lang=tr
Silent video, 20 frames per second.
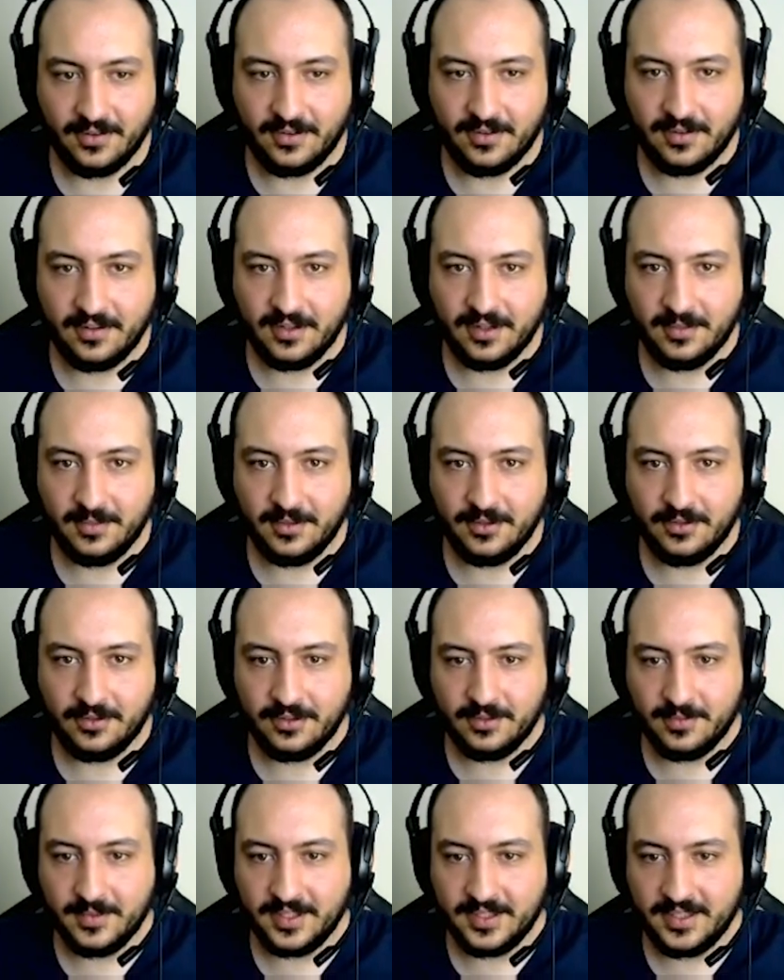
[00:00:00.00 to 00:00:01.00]
Orada bir
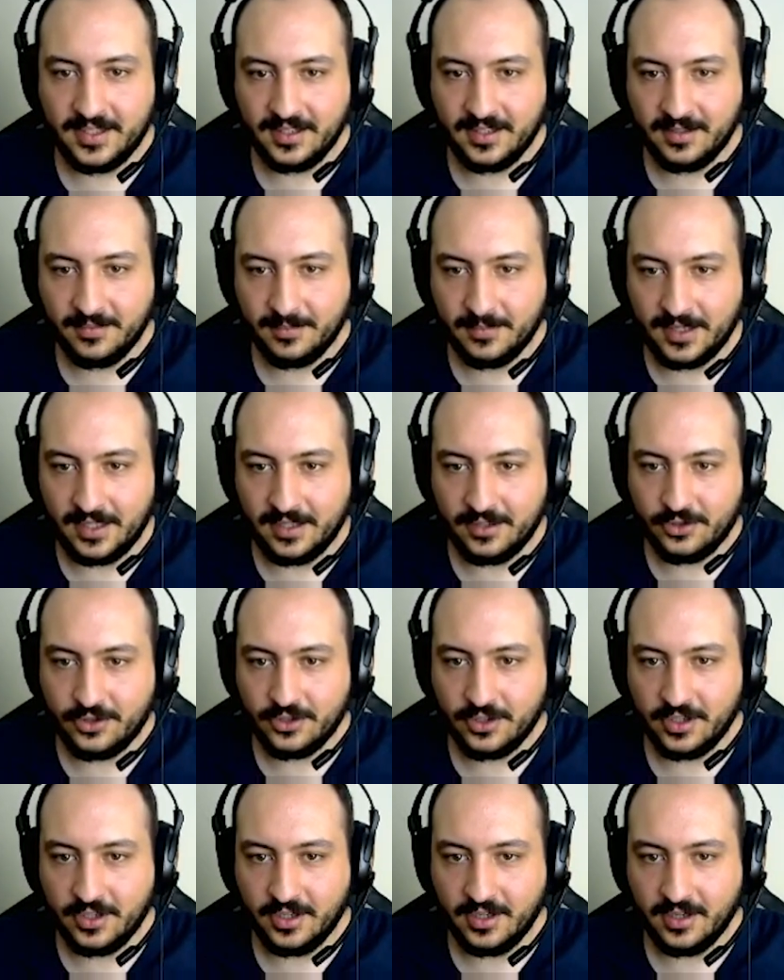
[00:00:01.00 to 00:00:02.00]
dur bakalım.
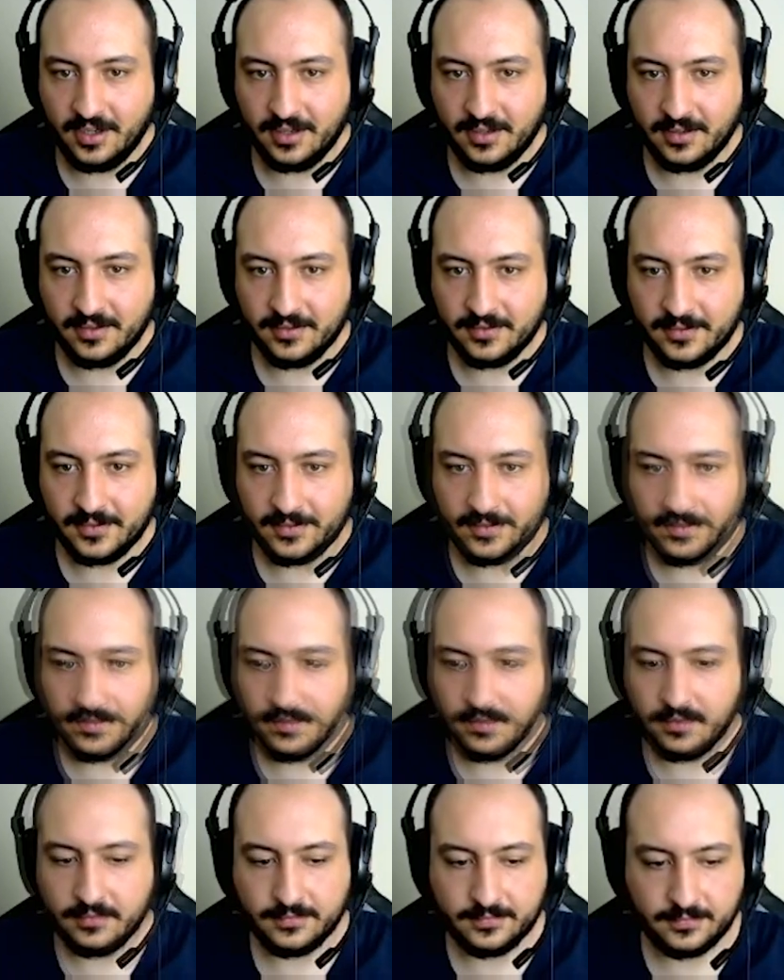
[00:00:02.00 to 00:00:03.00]
Malşo.
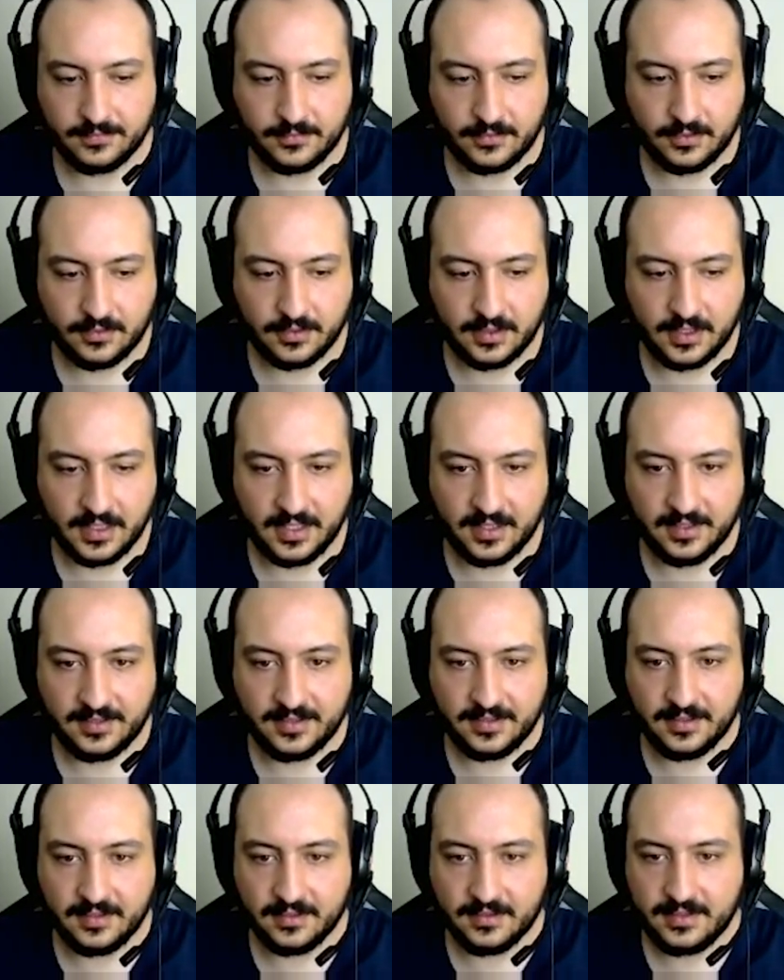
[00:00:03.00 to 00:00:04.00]

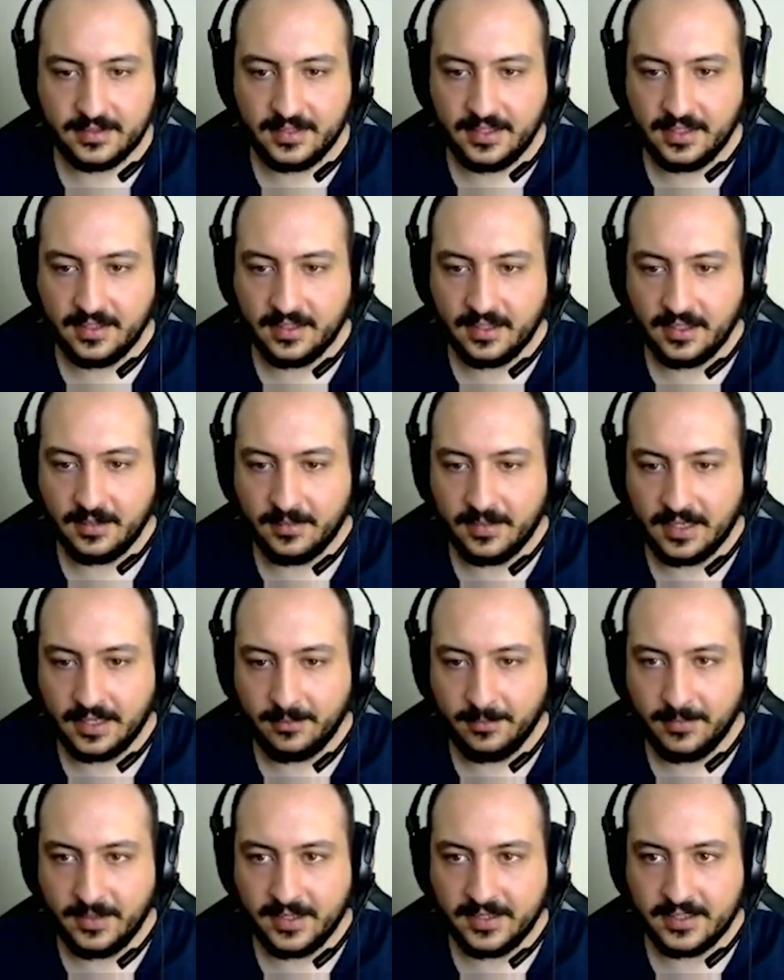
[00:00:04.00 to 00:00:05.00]
Anasını tier
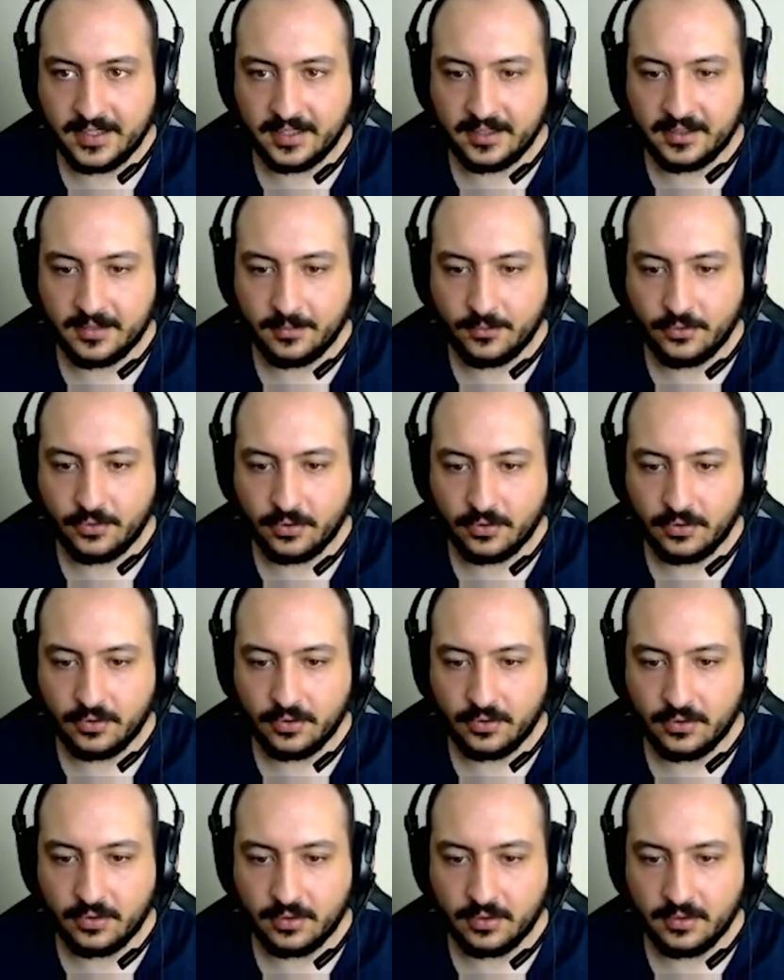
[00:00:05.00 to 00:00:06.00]
alamadan base attım. Çok
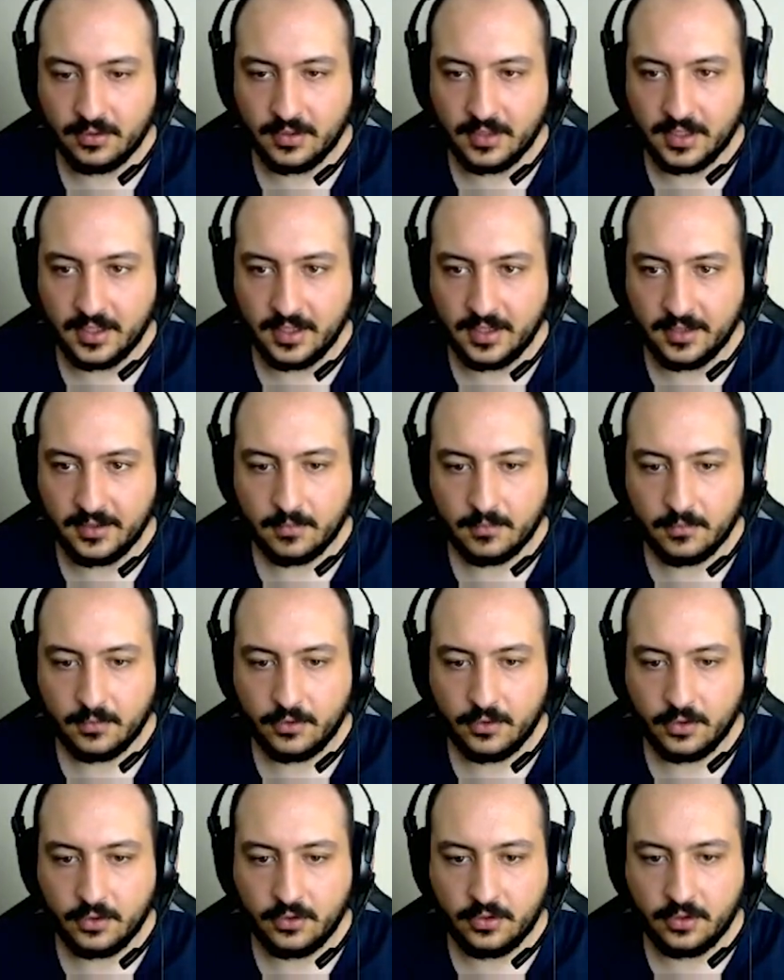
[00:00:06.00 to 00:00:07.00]
kötü oldu ya. Bu
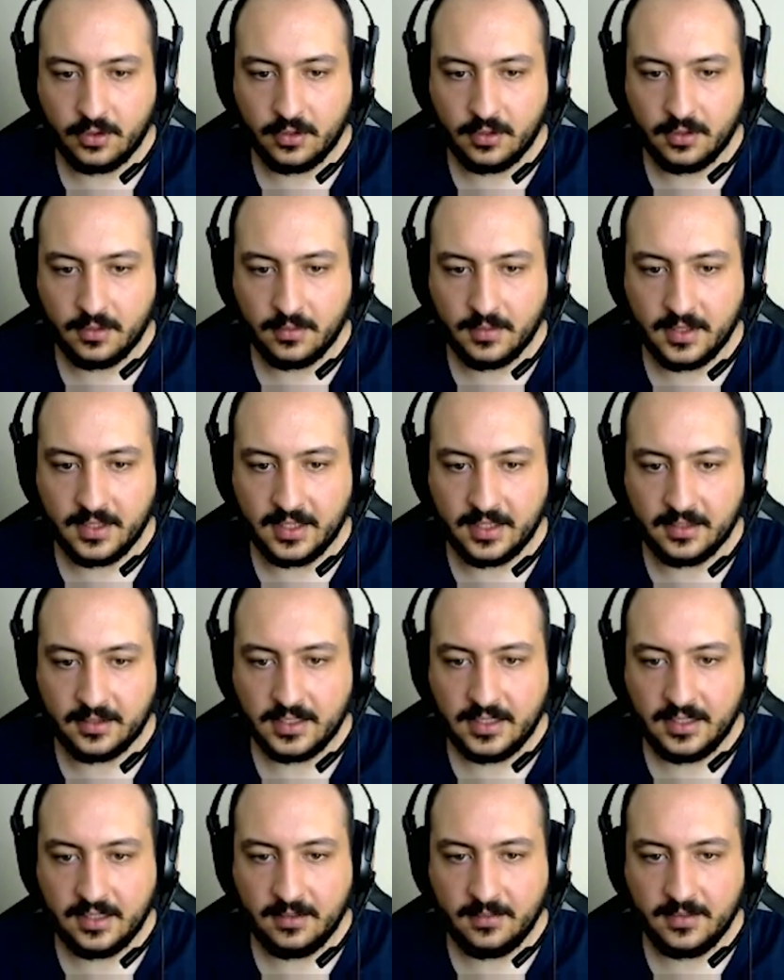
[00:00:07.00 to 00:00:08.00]
kötü oldu beyler.
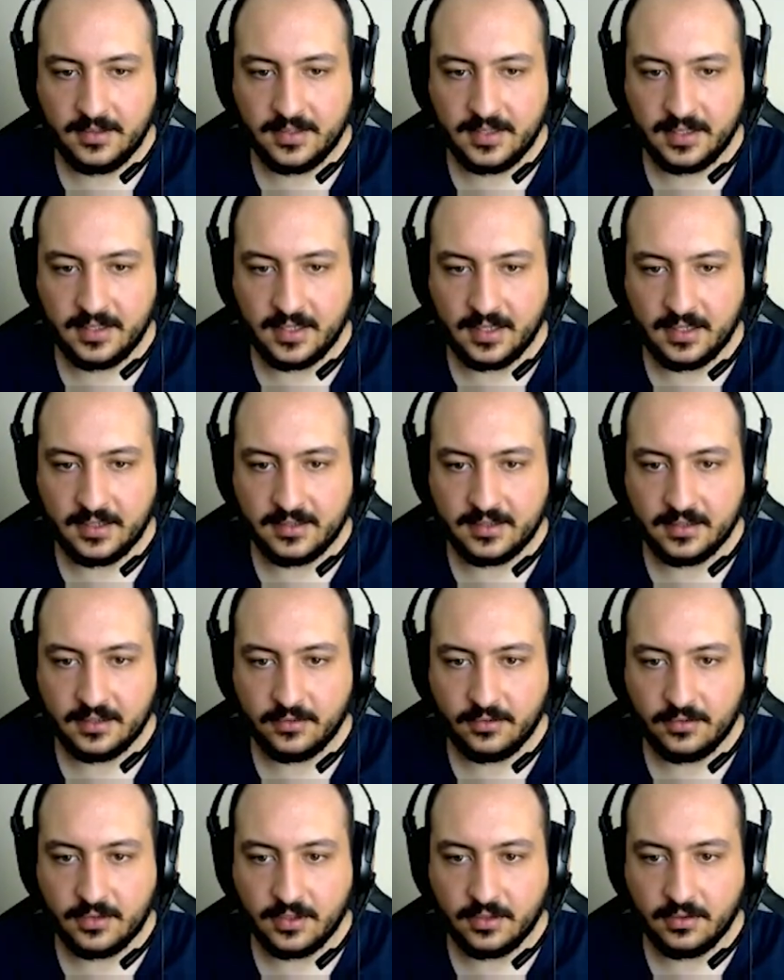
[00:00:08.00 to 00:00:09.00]
Kill bizde kalsa
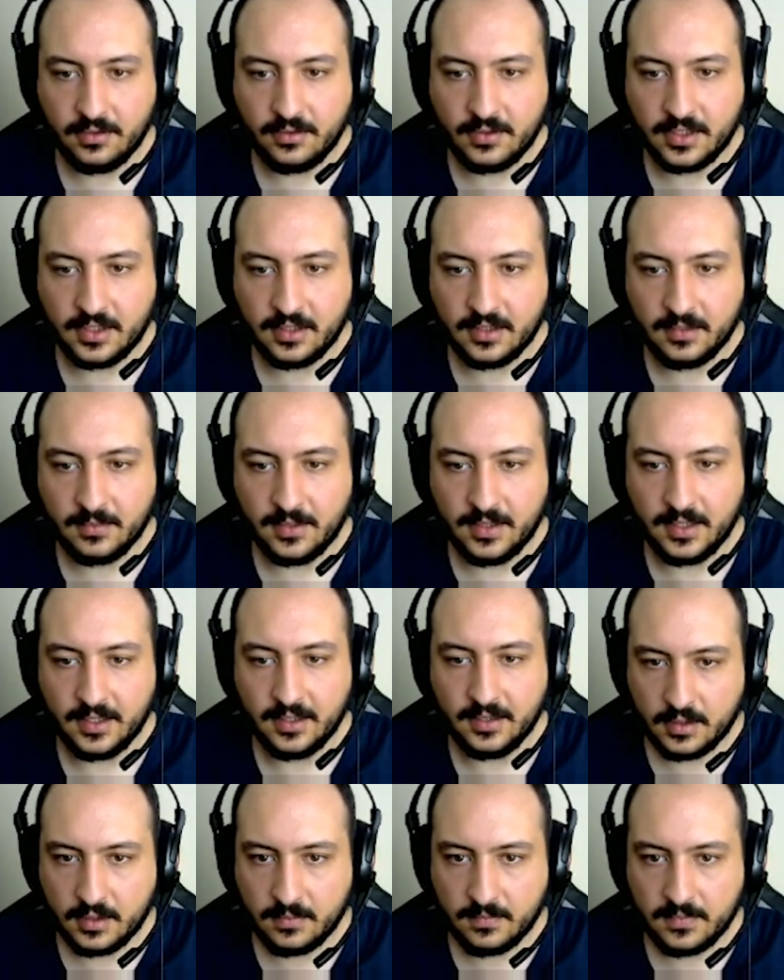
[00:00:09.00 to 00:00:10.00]
güzel olacaktı
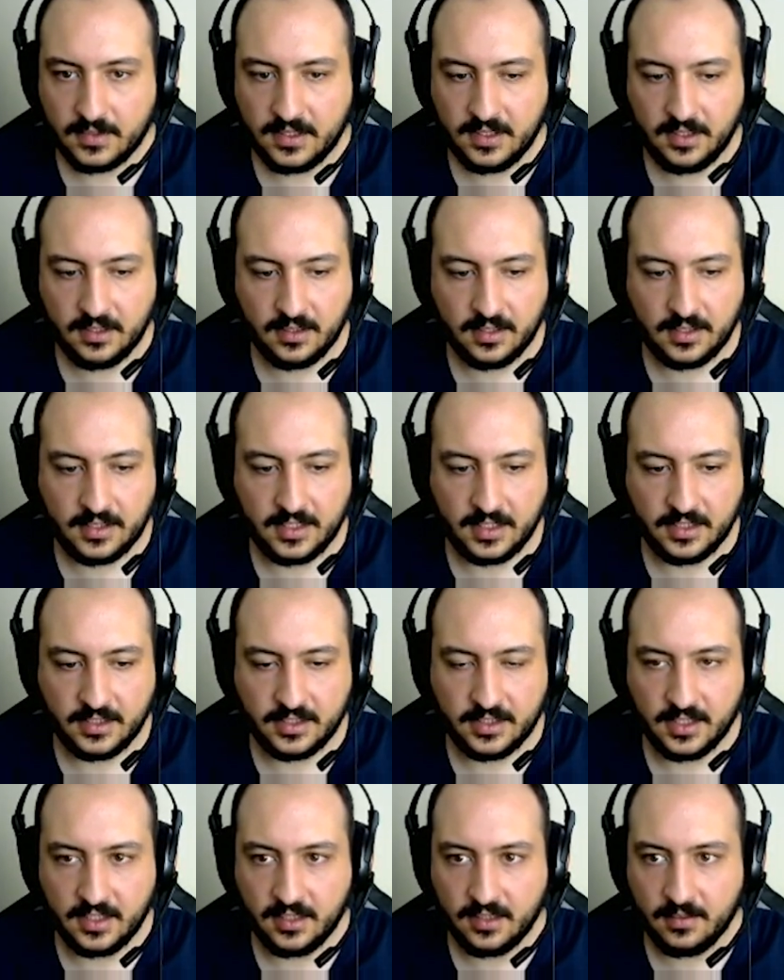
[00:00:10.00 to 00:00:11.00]
baya. Tier'a kaç
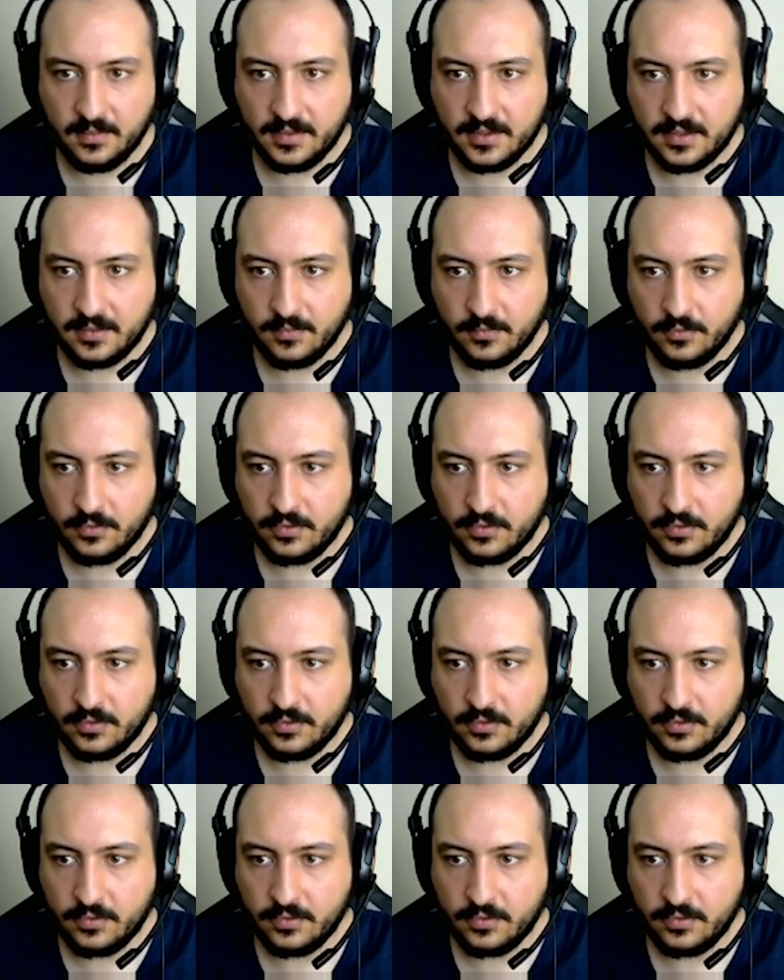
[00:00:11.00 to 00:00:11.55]
kaldı bizim?